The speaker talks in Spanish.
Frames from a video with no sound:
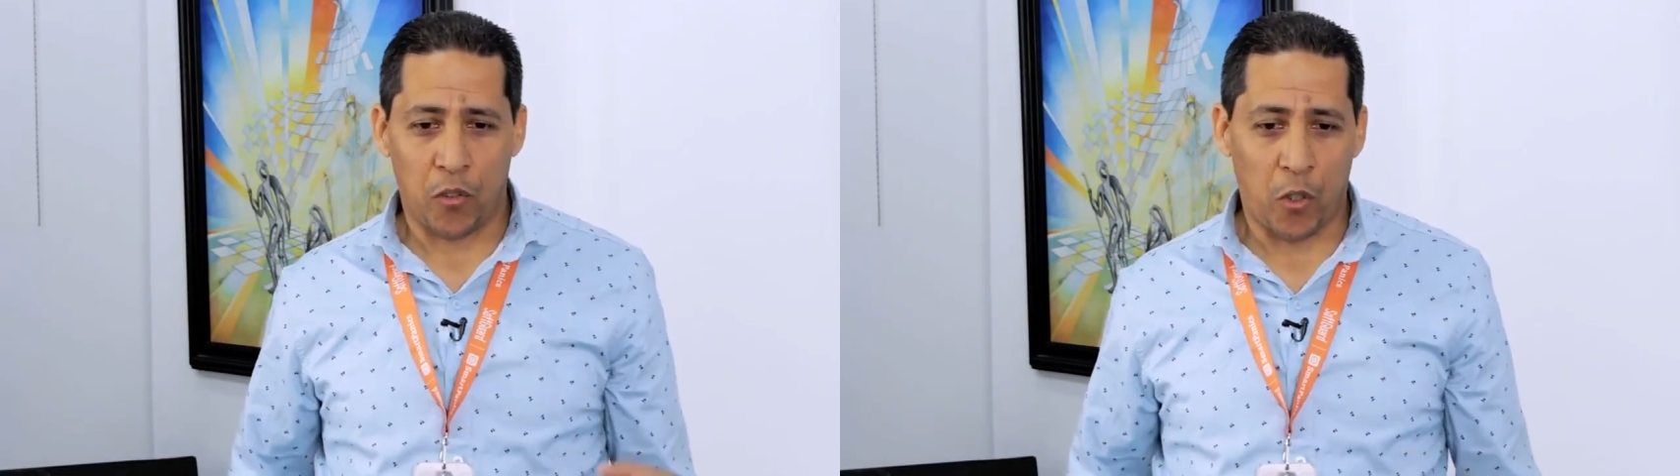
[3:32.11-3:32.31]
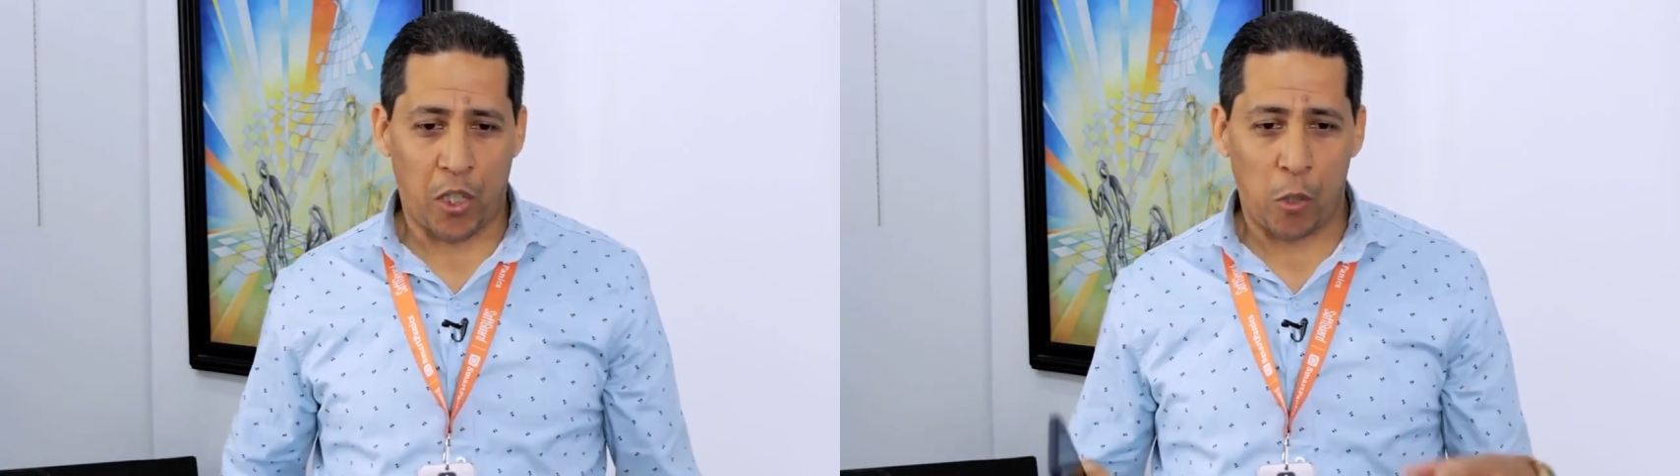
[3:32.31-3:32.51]

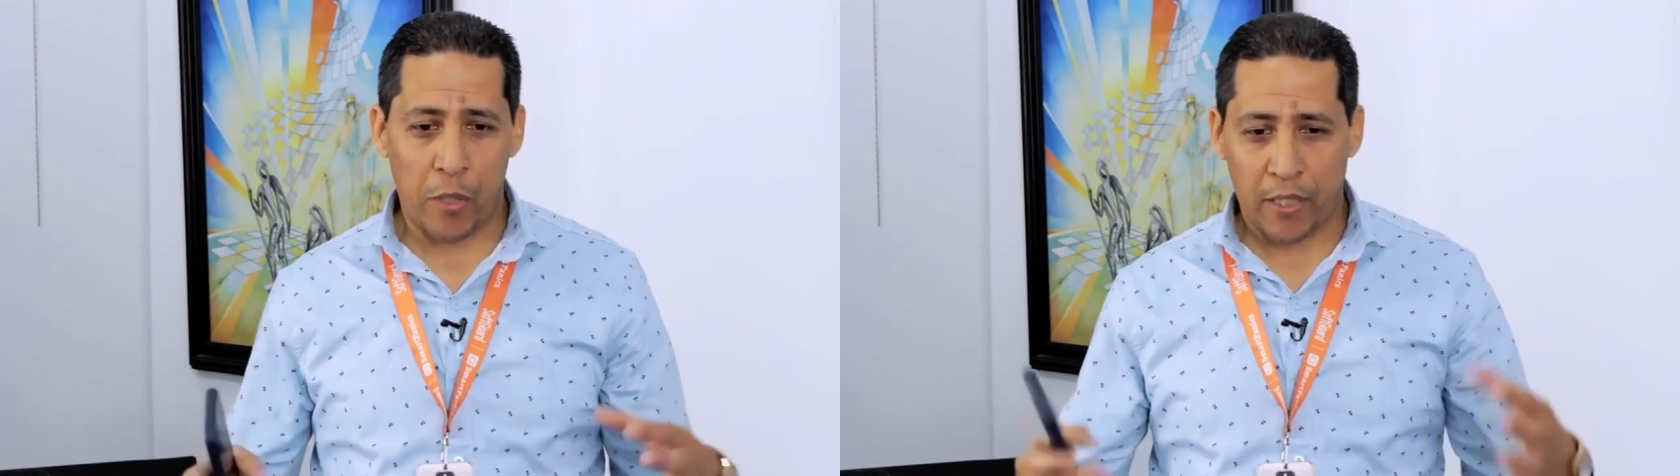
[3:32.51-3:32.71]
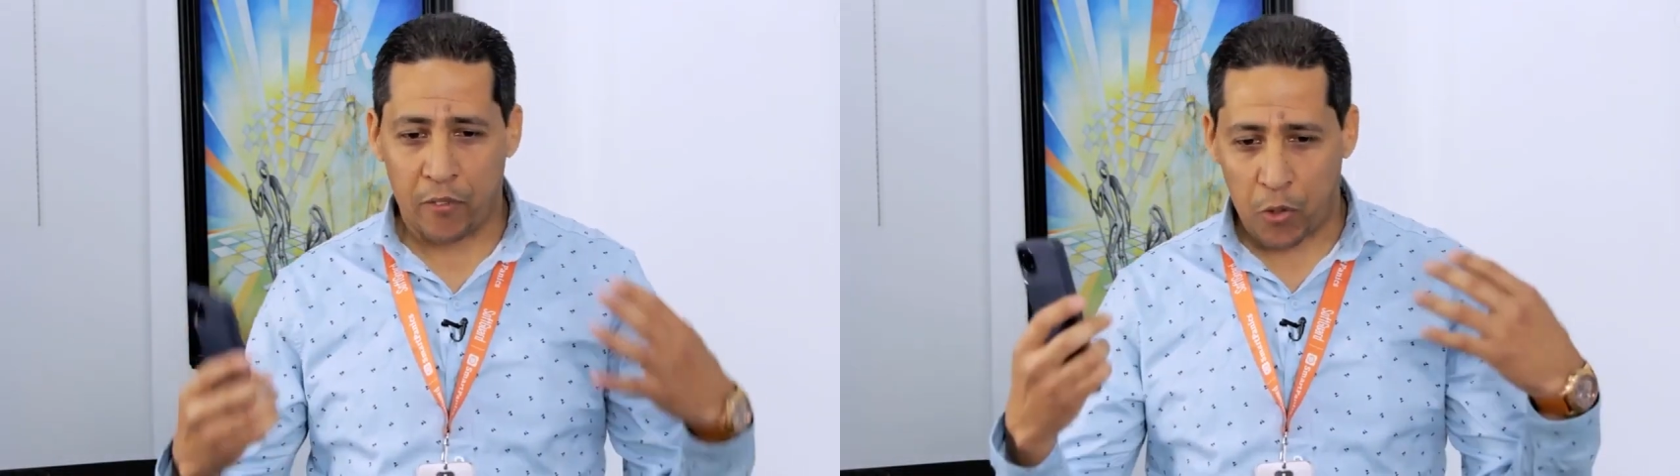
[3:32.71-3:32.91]
todos
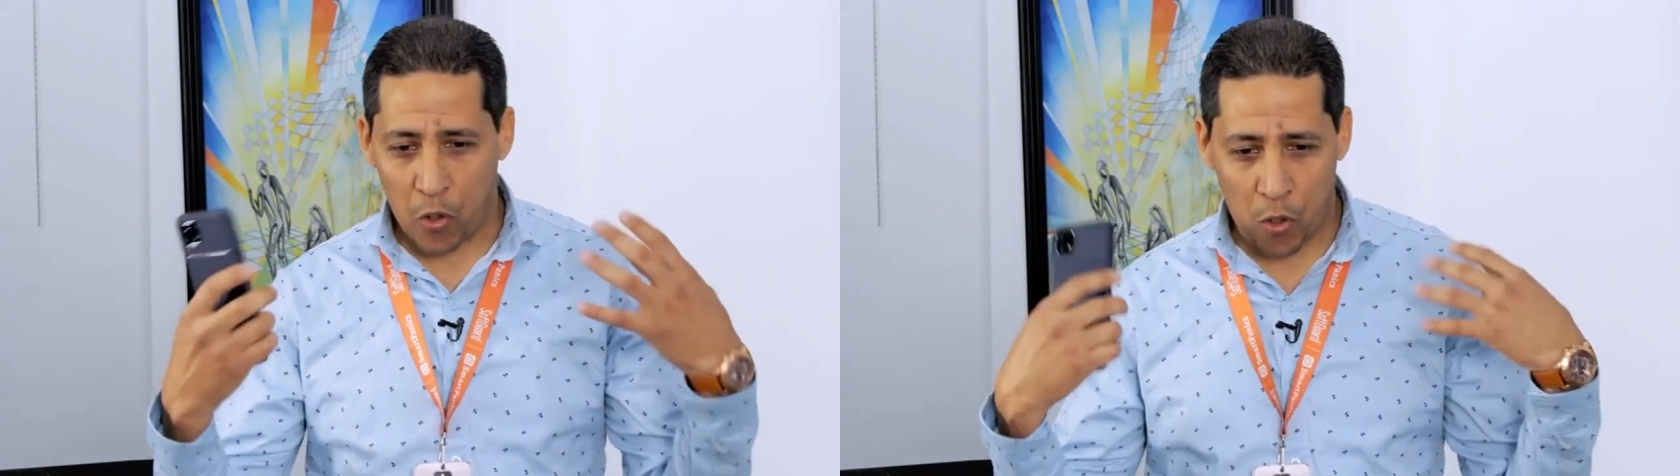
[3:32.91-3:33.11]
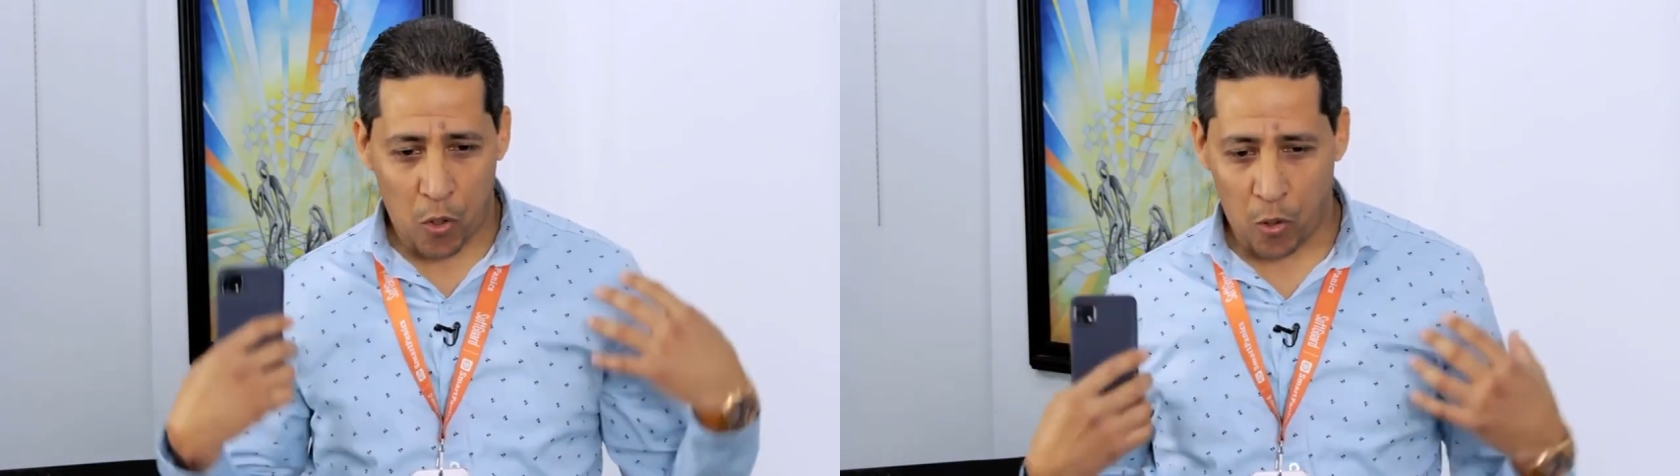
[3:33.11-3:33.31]
recuerdan
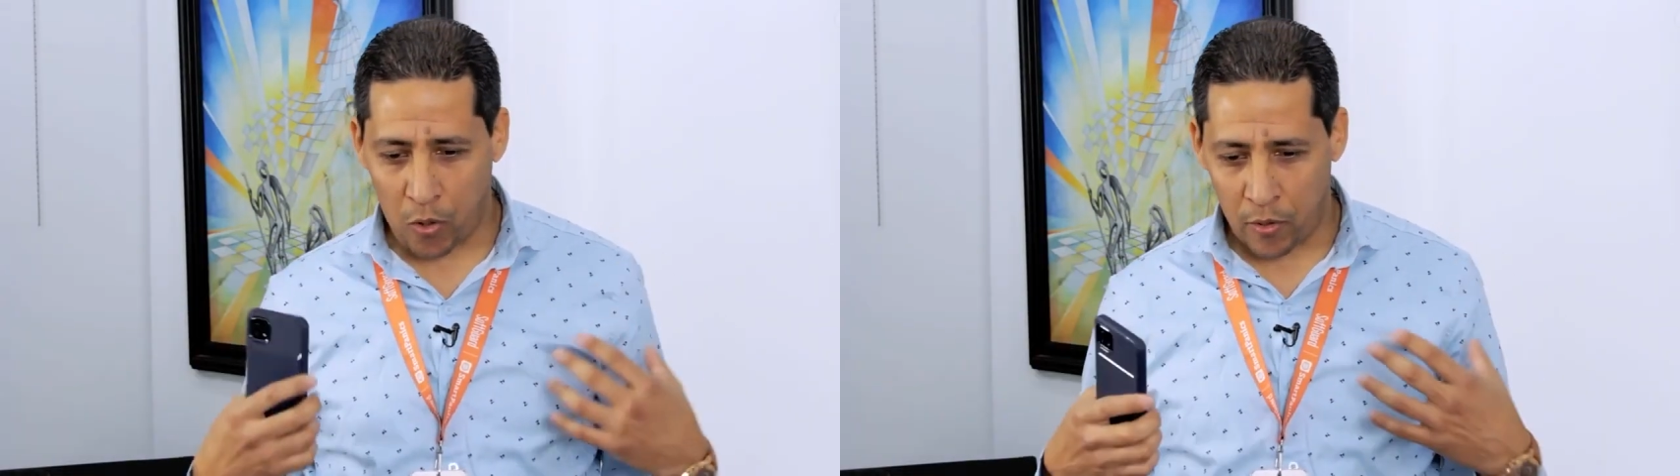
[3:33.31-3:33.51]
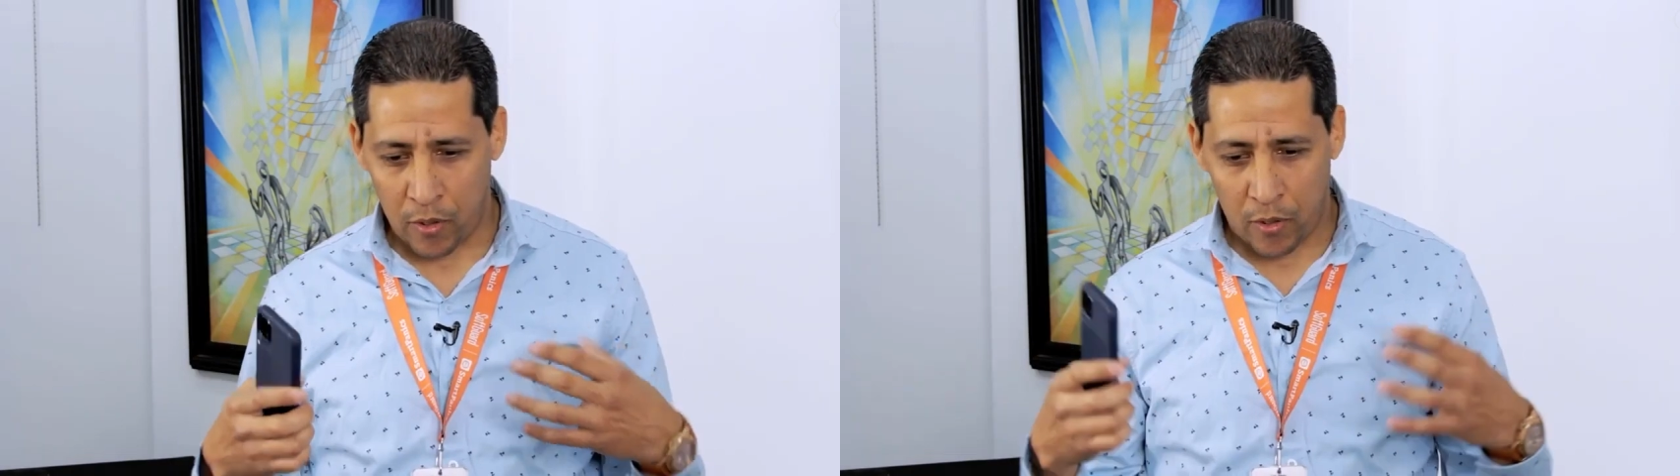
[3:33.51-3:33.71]

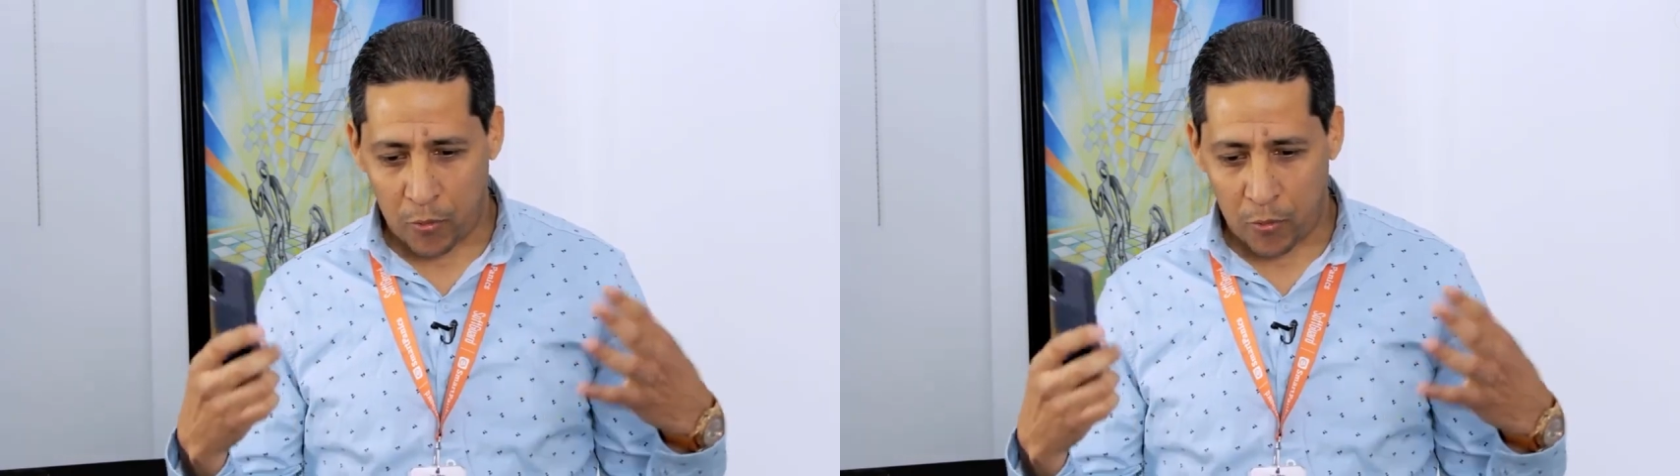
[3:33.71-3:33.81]
todo,